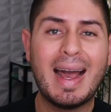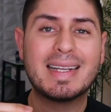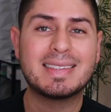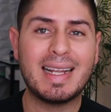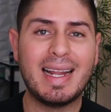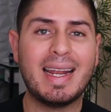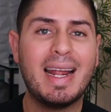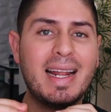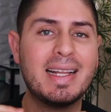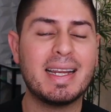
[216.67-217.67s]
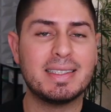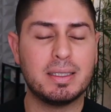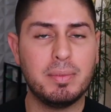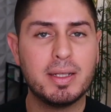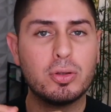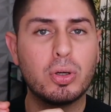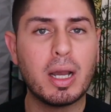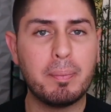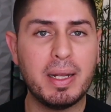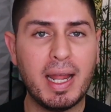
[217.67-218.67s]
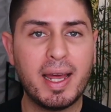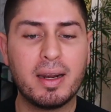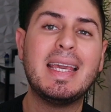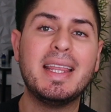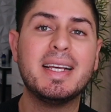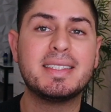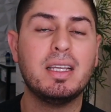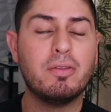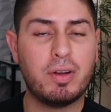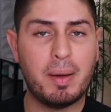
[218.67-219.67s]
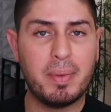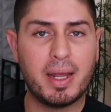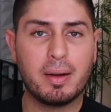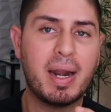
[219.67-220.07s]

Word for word: acelerar el crecimiento capilar y desinflamar.